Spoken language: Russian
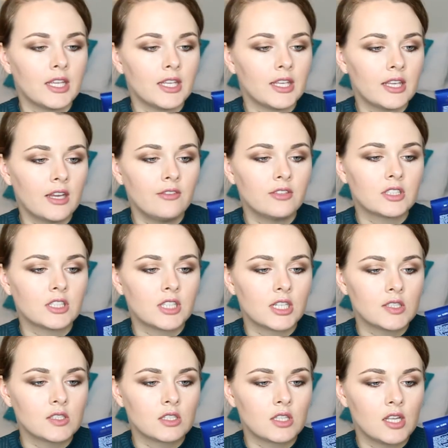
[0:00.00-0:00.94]
И я в этот
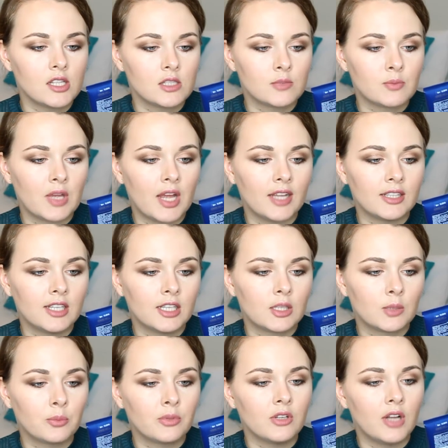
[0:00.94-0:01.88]
раз взяла себе
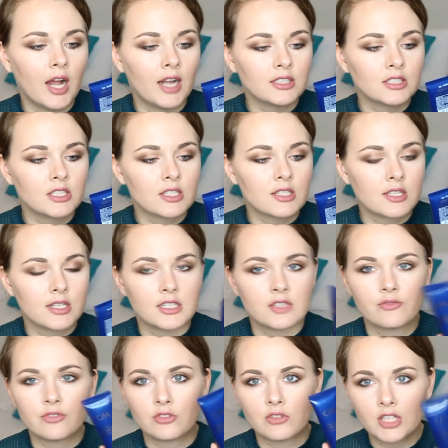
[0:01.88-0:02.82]
Adaptable
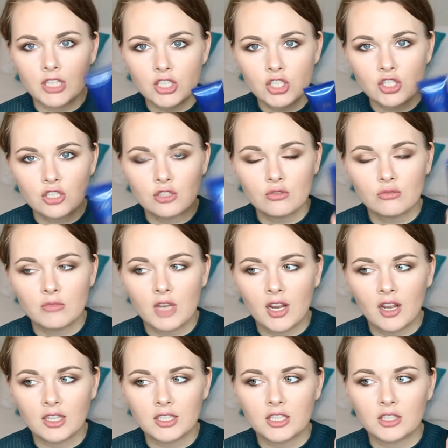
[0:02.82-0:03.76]
Anti-Stress Foundation, у
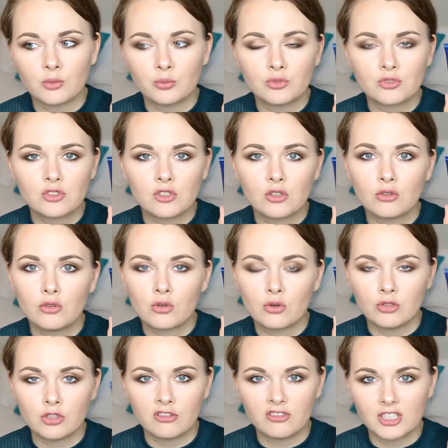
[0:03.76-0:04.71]
меня когда-то был с
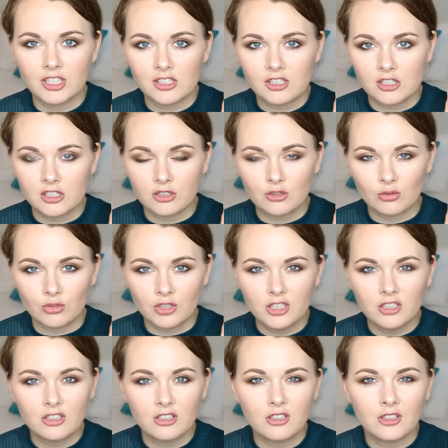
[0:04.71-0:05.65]
гиалуроновой
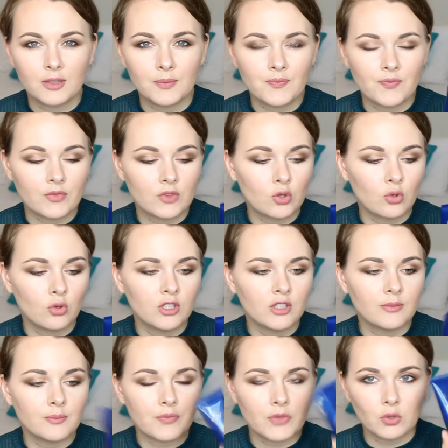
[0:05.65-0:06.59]
кислотой э,
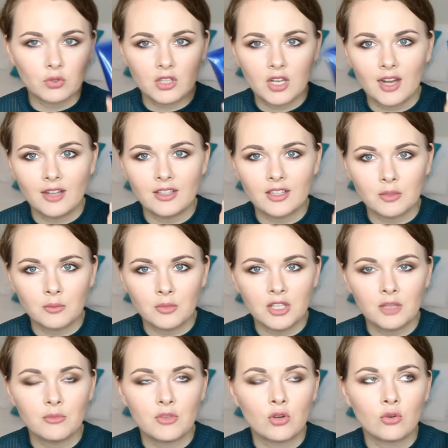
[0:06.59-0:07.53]
тон от Color
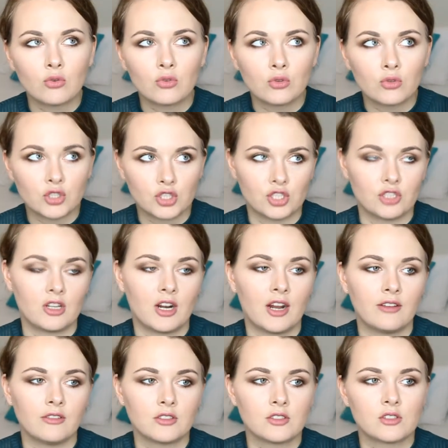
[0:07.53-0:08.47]
Me, мне он очень
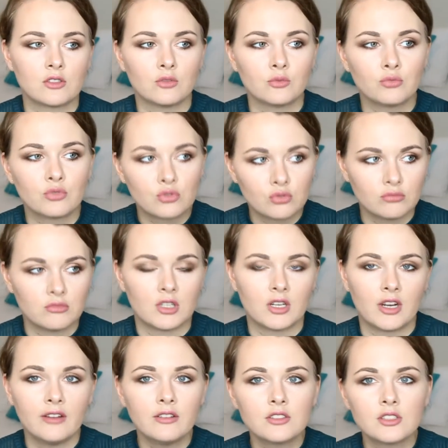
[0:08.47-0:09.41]
нравился, он безумно
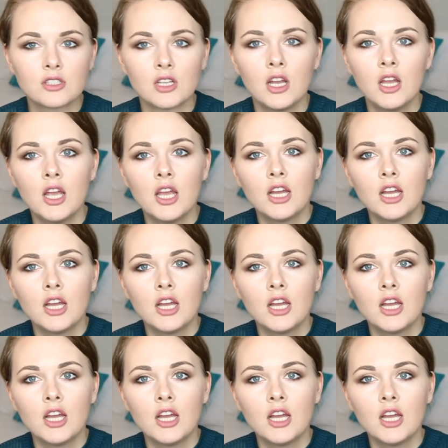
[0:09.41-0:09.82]
нравился,